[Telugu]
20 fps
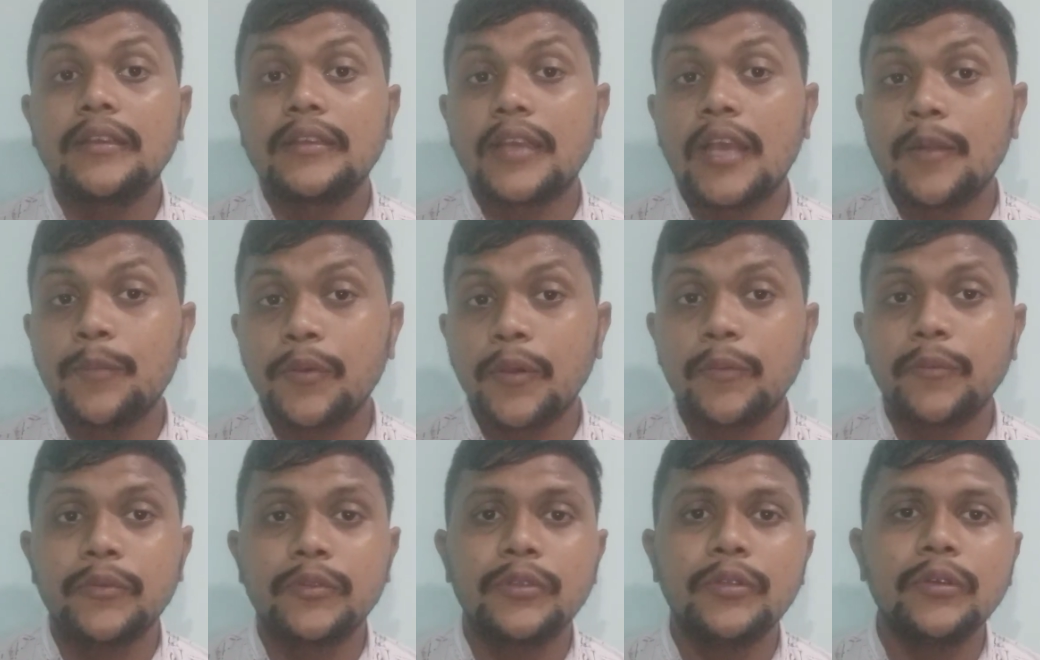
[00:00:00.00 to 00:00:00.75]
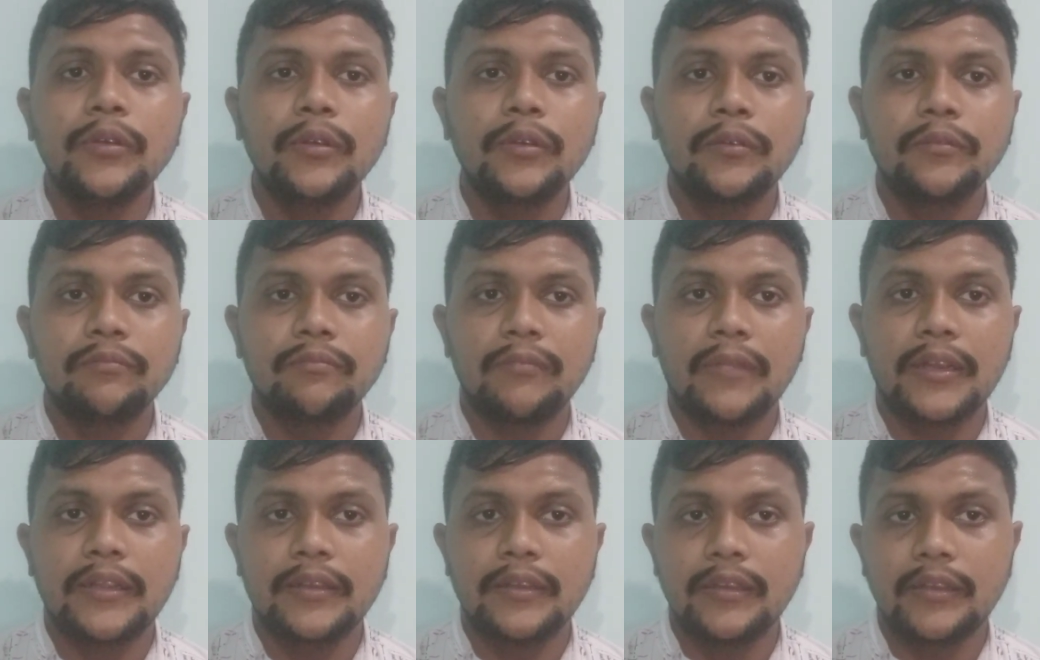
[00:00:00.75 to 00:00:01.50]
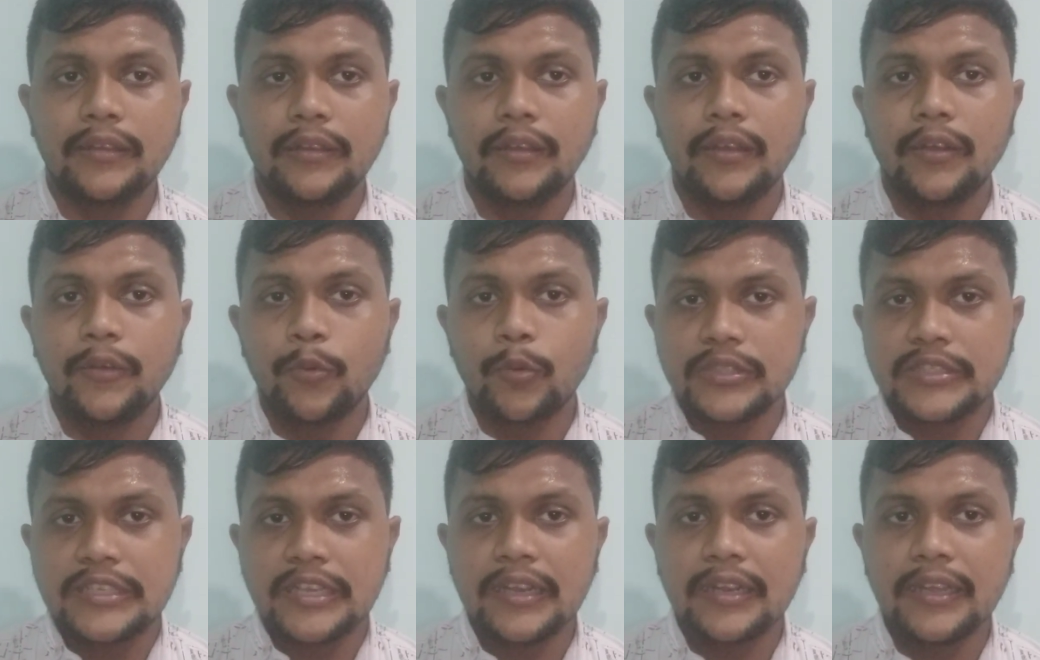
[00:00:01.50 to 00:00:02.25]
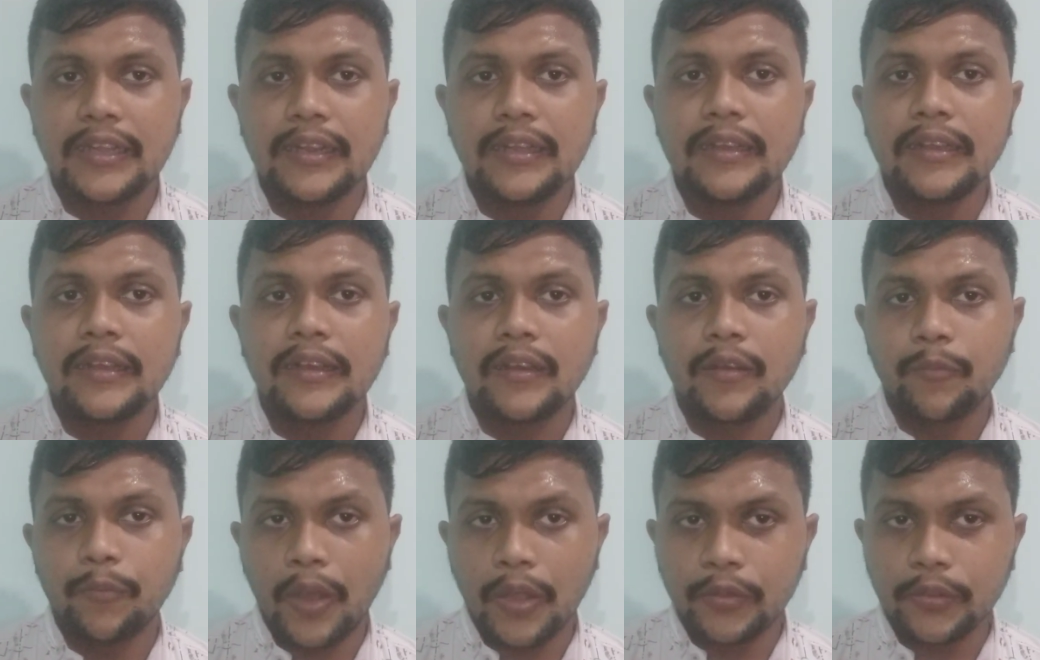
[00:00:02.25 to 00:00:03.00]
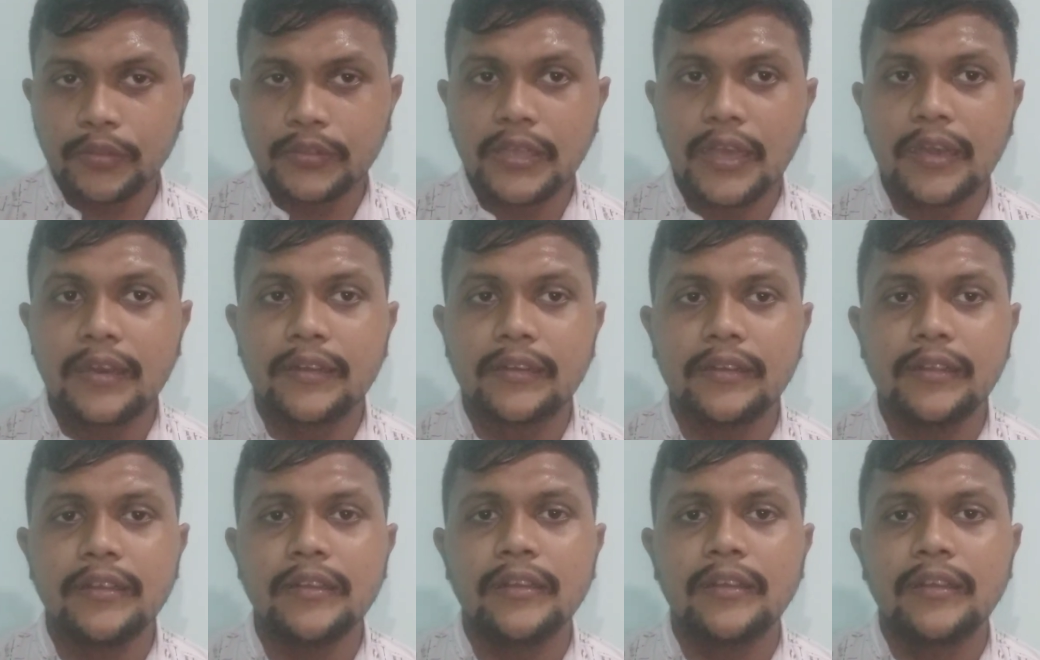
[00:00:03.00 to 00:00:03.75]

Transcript: వెళ్ళిపోయే ముందు మరి వచ్చే నెల పదో తారీఖున